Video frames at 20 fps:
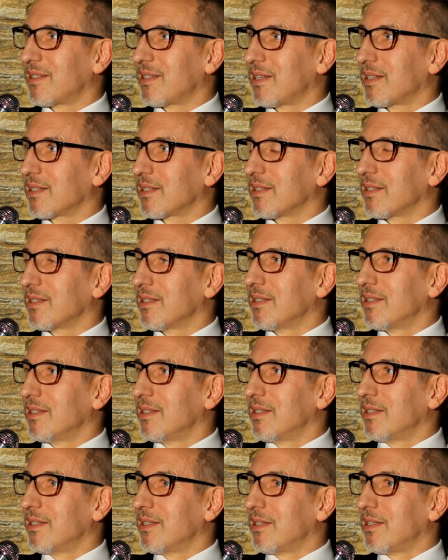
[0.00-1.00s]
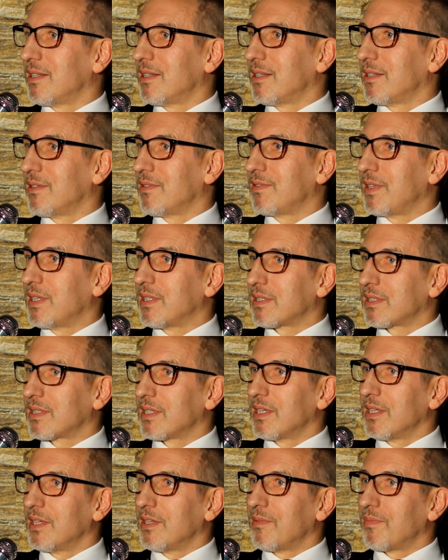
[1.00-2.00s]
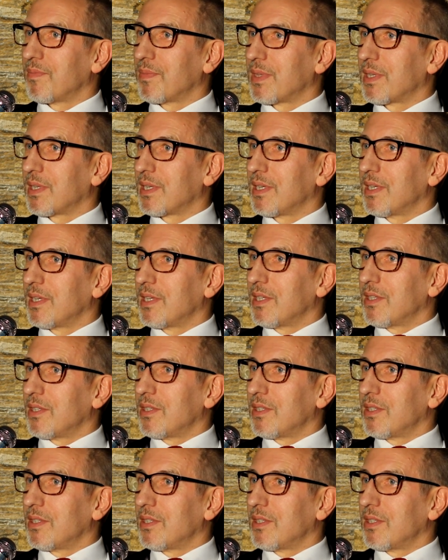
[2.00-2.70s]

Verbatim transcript: Tak? Więc mm,